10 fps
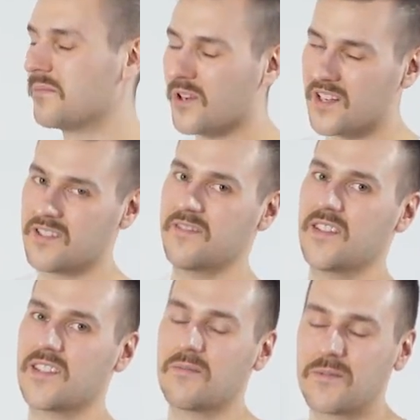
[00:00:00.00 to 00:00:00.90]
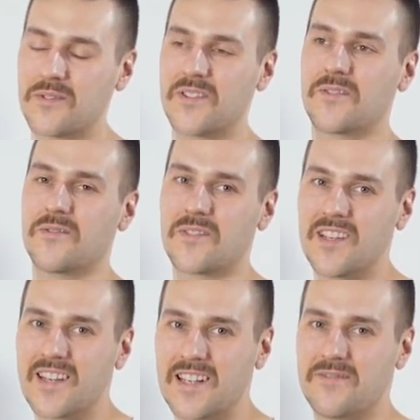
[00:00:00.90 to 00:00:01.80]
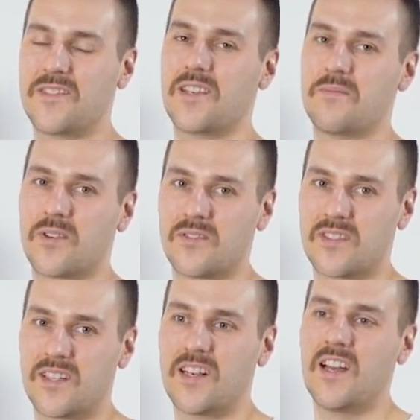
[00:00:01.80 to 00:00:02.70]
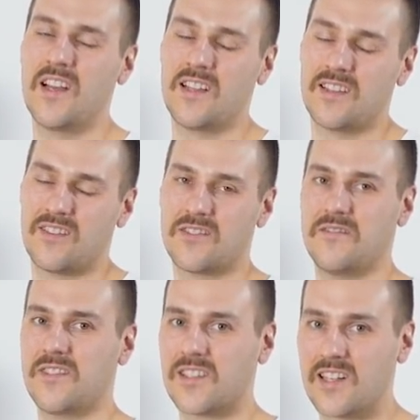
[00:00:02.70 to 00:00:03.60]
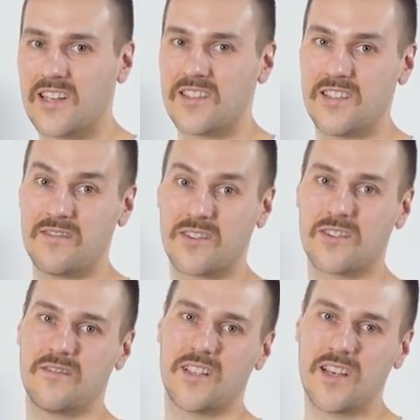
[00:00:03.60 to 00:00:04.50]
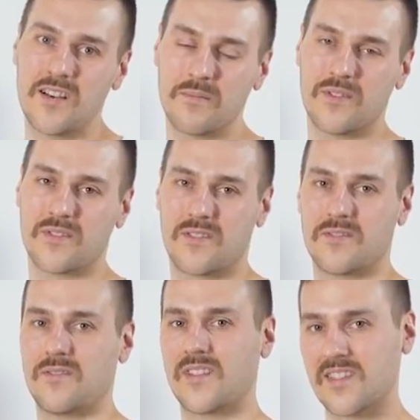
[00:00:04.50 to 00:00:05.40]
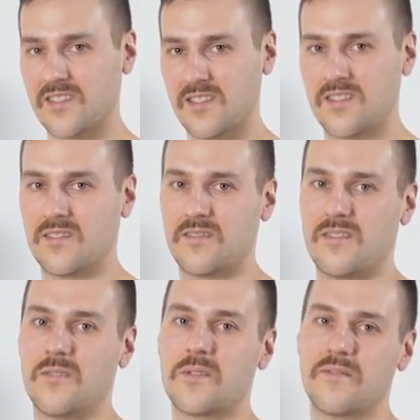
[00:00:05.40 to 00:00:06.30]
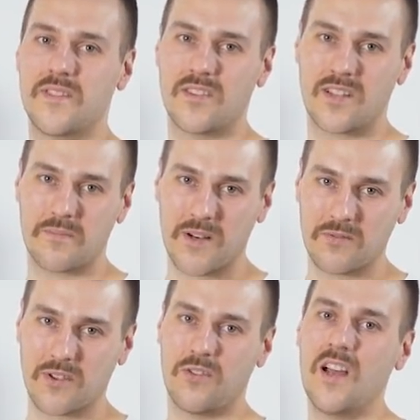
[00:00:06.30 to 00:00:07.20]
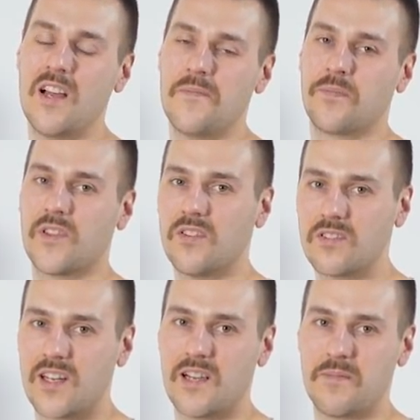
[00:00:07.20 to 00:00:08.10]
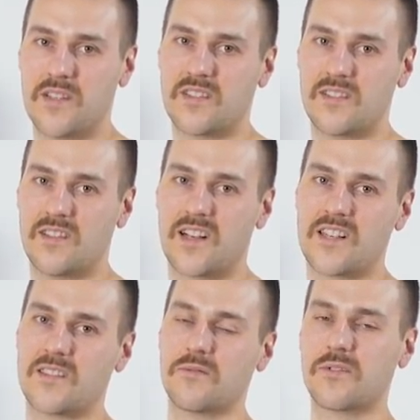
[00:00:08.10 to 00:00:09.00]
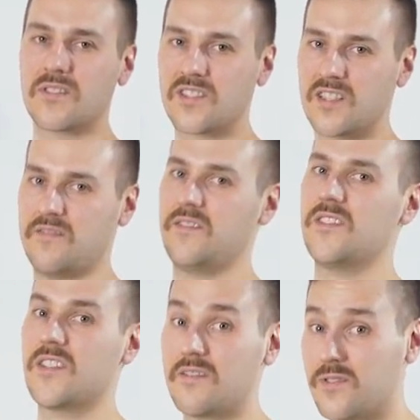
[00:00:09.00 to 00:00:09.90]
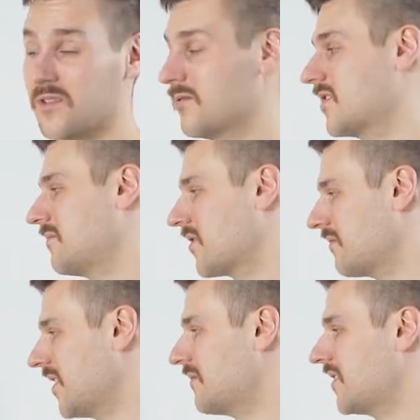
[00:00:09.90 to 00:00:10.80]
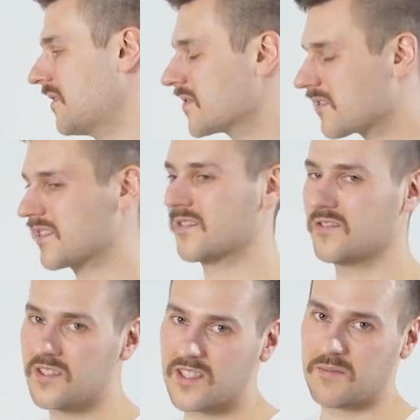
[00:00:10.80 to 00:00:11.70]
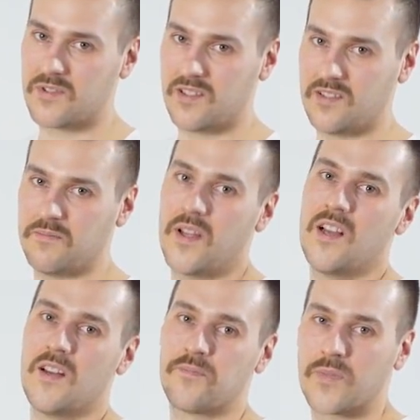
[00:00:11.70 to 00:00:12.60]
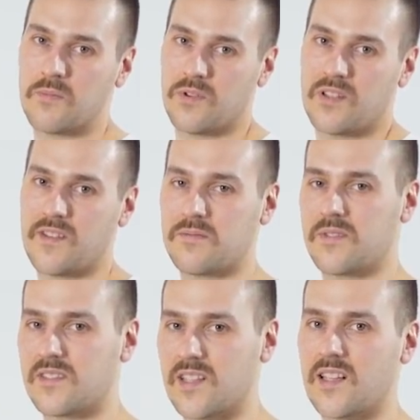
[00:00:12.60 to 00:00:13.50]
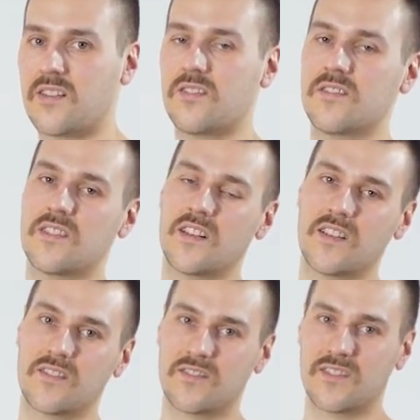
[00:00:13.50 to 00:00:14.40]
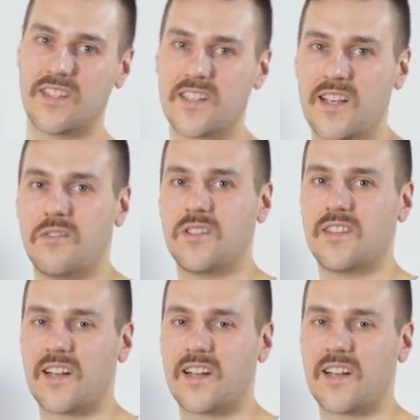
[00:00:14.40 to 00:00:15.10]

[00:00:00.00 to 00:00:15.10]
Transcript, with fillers: pokażę w następnym odcinku kilka ćwiczeń prostych. Oczywiście należy je wykonywać po konsultacji z dobrym fizjoterapeutą, no i najlepiej jeszcze z lekarzem, który rzeczywiście wykluczy problemy np. z odcinkiem szyjnym, ponieważ przy stanach ostrych no, zdarzają się